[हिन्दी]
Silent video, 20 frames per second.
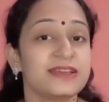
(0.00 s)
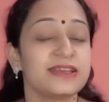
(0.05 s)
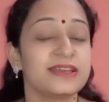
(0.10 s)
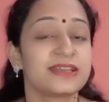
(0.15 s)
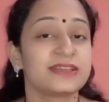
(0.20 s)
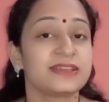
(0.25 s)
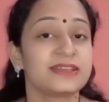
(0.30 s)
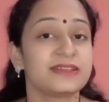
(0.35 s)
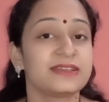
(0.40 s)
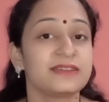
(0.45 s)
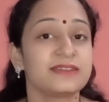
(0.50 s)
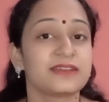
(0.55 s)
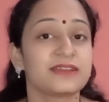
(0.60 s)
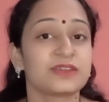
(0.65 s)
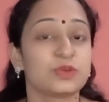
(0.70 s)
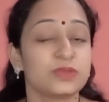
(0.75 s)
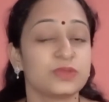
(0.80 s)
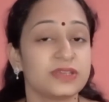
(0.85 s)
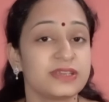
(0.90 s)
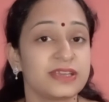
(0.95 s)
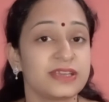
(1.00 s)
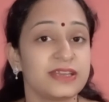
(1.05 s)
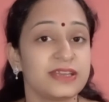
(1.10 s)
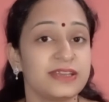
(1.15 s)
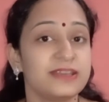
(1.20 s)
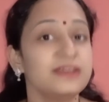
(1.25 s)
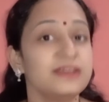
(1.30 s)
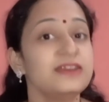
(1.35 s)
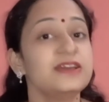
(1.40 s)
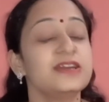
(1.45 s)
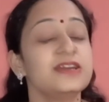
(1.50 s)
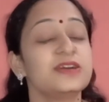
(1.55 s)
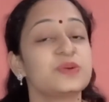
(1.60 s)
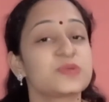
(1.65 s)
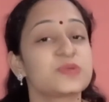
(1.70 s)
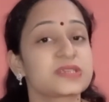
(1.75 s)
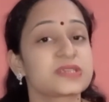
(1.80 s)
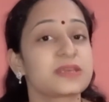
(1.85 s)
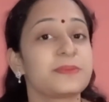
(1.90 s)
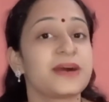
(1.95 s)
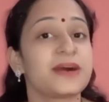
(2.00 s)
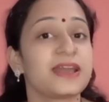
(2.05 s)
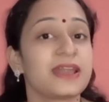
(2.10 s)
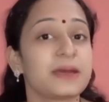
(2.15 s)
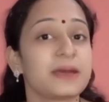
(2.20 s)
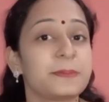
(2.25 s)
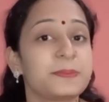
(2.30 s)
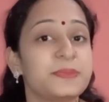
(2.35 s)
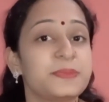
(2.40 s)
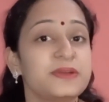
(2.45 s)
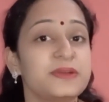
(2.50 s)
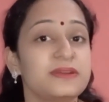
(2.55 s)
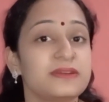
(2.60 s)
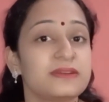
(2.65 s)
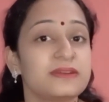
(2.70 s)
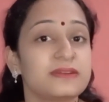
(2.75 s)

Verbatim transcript: है एक दिन या दो दिन के लिए उसके बाद आप